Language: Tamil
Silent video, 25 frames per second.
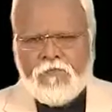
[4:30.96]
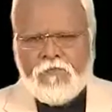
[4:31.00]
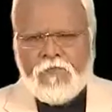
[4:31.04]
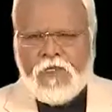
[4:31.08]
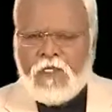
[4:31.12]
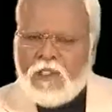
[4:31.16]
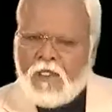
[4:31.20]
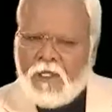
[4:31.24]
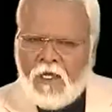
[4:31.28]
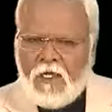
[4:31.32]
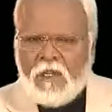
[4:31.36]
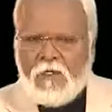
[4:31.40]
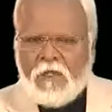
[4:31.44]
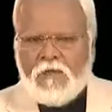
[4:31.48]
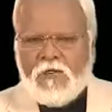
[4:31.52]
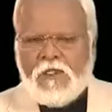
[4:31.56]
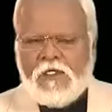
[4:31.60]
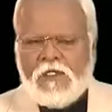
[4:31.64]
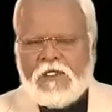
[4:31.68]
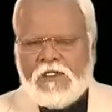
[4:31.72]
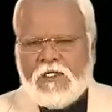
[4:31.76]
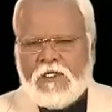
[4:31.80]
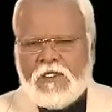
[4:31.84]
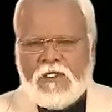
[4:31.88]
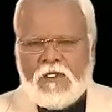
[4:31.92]
இதுதான்
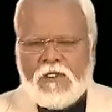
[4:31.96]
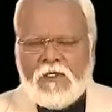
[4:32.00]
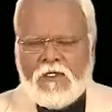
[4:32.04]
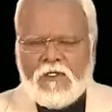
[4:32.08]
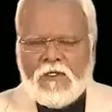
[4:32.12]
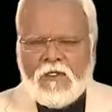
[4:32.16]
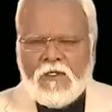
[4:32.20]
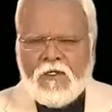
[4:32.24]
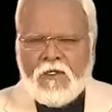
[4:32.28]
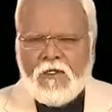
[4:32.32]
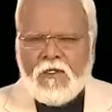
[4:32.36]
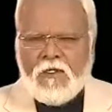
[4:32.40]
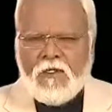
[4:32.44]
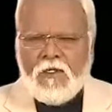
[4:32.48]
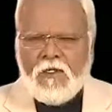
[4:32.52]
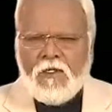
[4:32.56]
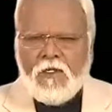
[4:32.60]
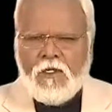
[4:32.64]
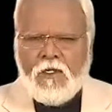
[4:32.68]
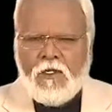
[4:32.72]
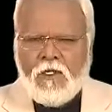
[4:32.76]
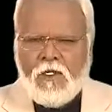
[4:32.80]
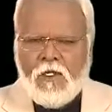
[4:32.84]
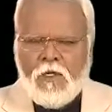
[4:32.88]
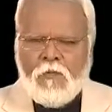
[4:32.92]
அதனுடைய செய்தி
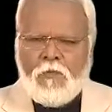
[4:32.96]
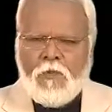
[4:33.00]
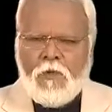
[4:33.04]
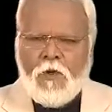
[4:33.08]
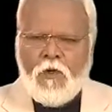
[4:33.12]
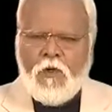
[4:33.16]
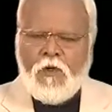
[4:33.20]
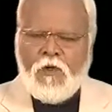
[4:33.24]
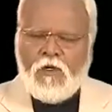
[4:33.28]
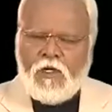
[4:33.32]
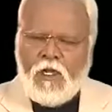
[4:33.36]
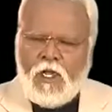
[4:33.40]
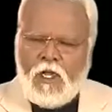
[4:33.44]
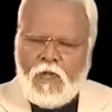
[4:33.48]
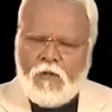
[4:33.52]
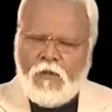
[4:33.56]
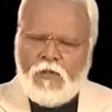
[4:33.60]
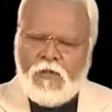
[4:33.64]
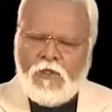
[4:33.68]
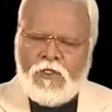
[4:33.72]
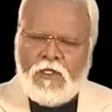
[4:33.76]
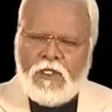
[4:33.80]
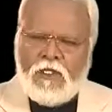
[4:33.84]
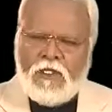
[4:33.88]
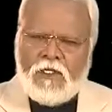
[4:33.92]
இப்போ நான்
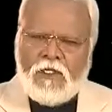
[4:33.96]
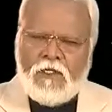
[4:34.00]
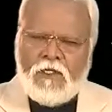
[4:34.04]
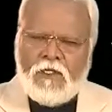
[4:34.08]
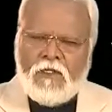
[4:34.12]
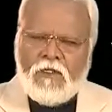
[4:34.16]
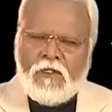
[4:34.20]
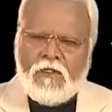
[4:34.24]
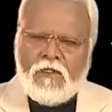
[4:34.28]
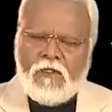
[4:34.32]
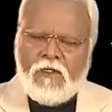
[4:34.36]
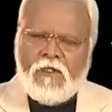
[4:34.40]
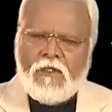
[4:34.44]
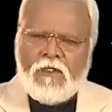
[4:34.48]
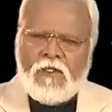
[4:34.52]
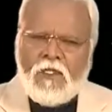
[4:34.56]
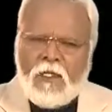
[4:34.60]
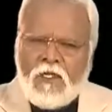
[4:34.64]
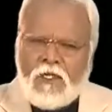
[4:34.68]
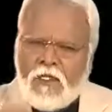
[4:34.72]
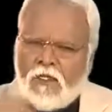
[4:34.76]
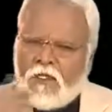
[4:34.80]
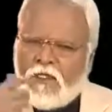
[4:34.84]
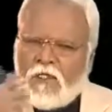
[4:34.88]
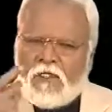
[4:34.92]
வந்து
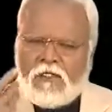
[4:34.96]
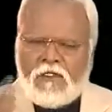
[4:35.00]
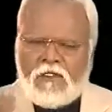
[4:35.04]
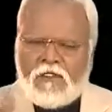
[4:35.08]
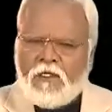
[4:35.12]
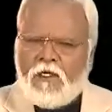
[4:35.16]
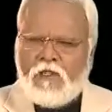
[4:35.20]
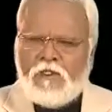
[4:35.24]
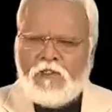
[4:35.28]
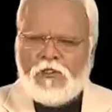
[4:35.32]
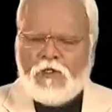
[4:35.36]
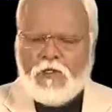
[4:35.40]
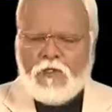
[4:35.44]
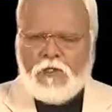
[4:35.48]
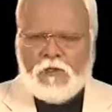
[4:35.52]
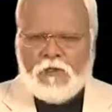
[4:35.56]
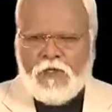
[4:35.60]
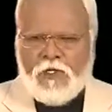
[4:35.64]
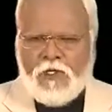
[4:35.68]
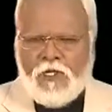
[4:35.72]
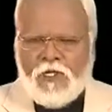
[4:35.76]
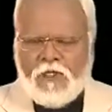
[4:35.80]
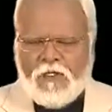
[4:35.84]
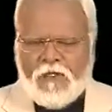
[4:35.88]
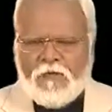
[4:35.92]
தீர்க்க தரிசனங்களை சொல்ல
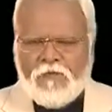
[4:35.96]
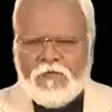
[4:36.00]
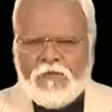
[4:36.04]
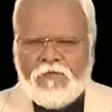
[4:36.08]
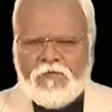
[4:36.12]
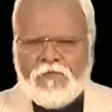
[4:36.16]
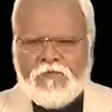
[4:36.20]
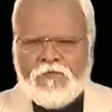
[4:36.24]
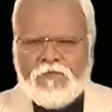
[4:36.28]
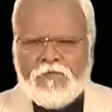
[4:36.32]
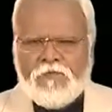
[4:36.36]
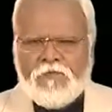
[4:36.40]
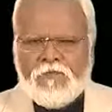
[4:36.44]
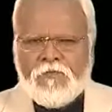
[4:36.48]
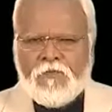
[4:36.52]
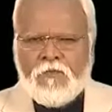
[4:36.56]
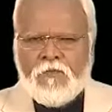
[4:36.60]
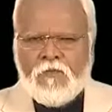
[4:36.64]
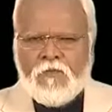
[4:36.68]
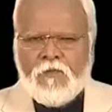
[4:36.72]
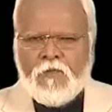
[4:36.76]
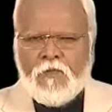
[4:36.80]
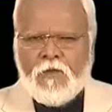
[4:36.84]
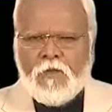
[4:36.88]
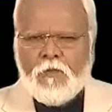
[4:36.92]
முடியாது
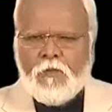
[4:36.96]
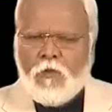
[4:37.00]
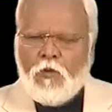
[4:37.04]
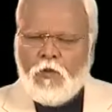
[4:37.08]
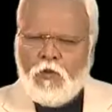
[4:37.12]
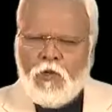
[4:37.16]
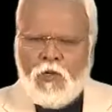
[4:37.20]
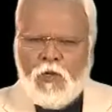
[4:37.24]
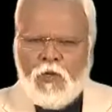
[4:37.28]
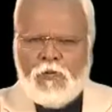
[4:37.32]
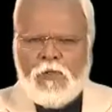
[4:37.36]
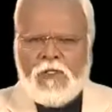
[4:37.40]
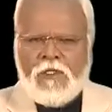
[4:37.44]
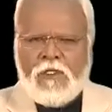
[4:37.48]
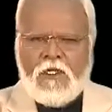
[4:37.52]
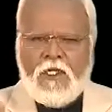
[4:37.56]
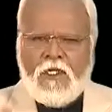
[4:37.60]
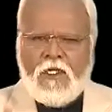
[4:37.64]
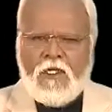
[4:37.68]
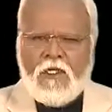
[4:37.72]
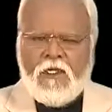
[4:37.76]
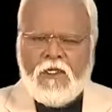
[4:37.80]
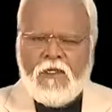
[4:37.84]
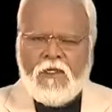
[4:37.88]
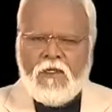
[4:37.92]
இப்போ உங்களை பற்றி
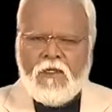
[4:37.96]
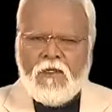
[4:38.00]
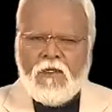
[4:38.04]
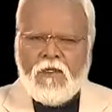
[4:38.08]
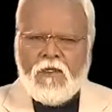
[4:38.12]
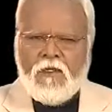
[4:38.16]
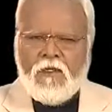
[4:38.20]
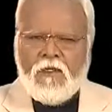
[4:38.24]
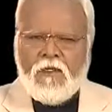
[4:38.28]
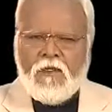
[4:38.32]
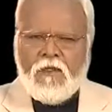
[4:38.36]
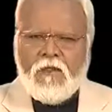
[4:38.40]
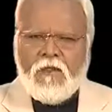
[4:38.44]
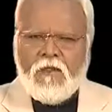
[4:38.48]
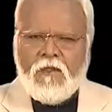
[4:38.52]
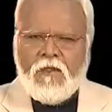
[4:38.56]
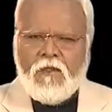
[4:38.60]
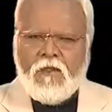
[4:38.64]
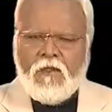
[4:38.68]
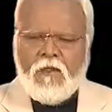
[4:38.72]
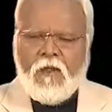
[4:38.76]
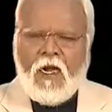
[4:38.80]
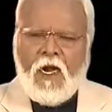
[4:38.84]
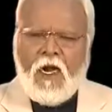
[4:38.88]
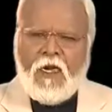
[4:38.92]

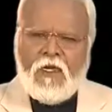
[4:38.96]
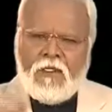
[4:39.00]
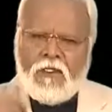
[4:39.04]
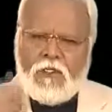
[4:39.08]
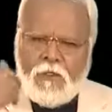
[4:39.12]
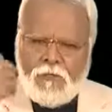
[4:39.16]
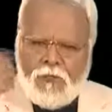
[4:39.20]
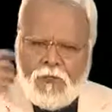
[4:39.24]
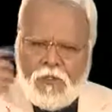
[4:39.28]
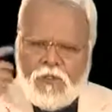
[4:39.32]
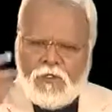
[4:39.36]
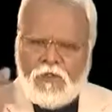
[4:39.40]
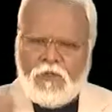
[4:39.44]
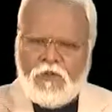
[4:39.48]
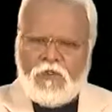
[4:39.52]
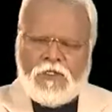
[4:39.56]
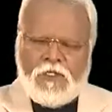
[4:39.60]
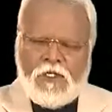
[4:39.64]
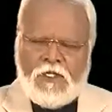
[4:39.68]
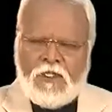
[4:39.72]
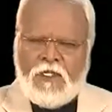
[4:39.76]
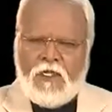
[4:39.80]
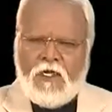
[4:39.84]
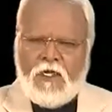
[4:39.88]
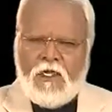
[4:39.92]
அடுத்த பத்து
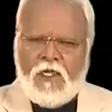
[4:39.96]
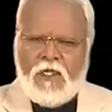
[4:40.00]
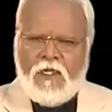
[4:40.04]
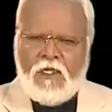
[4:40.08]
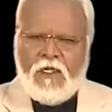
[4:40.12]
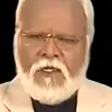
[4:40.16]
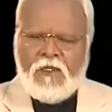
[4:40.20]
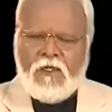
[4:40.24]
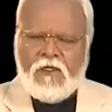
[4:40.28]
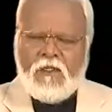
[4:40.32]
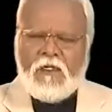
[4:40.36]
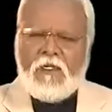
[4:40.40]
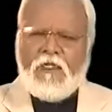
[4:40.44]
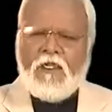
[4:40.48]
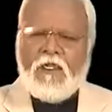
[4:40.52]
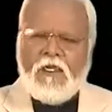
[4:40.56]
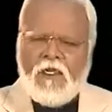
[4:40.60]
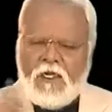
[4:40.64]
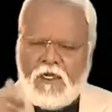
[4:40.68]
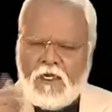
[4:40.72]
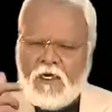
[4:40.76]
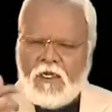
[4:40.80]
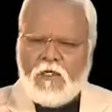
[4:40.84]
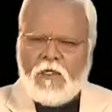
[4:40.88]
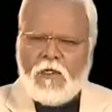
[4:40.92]
வருஷத்தில் என்ன
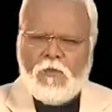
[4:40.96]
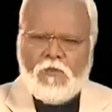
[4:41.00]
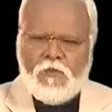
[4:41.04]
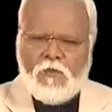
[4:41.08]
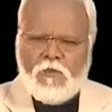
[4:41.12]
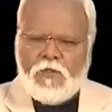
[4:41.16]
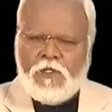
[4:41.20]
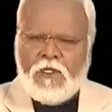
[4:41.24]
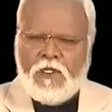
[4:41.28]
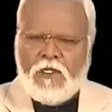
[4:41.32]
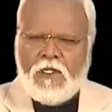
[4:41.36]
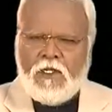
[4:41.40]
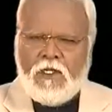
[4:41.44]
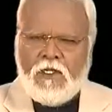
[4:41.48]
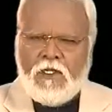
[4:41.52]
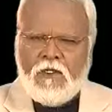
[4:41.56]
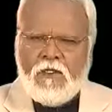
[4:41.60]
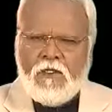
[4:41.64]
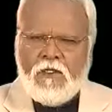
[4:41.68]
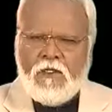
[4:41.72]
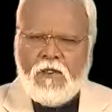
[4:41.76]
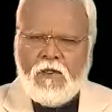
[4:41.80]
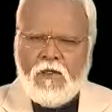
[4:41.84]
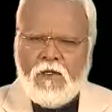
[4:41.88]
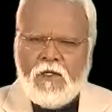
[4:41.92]
நடக்க போகுதுன்னு
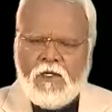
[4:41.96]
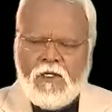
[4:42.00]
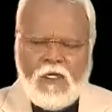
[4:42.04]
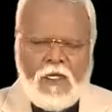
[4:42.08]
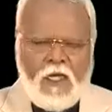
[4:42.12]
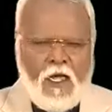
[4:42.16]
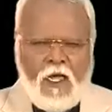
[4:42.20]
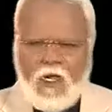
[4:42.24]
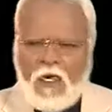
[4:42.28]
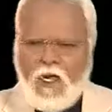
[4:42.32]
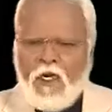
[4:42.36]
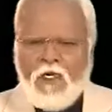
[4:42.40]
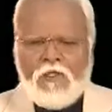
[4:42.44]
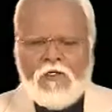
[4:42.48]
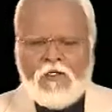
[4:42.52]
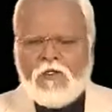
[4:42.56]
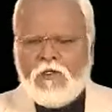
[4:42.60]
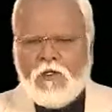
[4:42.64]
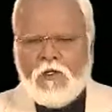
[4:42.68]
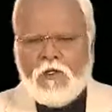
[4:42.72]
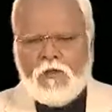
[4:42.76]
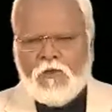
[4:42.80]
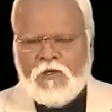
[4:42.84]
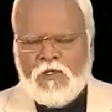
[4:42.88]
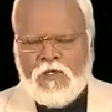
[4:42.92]
யாராலும்
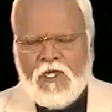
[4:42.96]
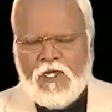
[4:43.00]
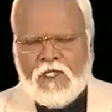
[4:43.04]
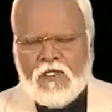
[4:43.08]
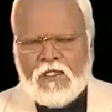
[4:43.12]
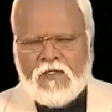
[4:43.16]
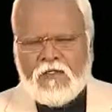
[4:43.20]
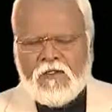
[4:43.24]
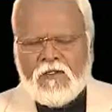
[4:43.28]
சொல்ல முடியாது